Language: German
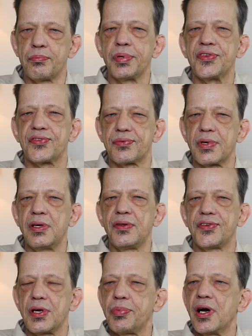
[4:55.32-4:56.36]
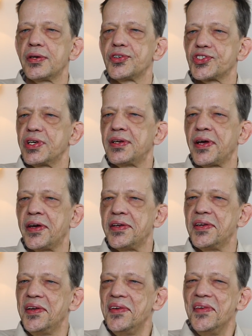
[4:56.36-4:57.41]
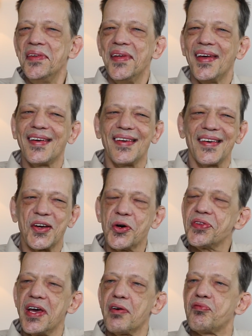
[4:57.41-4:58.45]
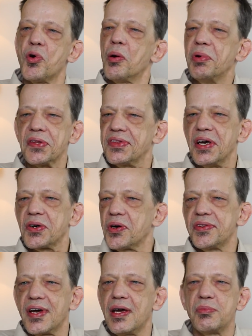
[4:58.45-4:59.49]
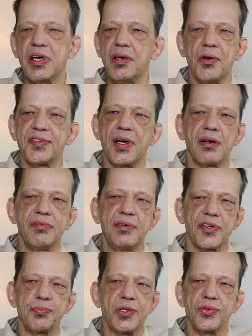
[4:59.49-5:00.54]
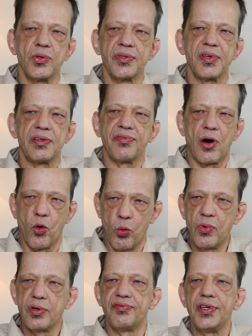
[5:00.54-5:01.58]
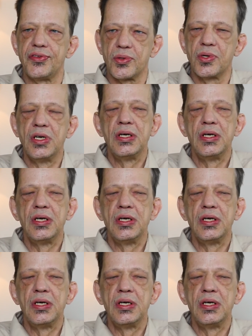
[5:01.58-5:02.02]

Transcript: bis ins Japanische hinein äh, konnte er vorbeten. Er konnte einem genau sagen, wie was betont wird, warum und wieso.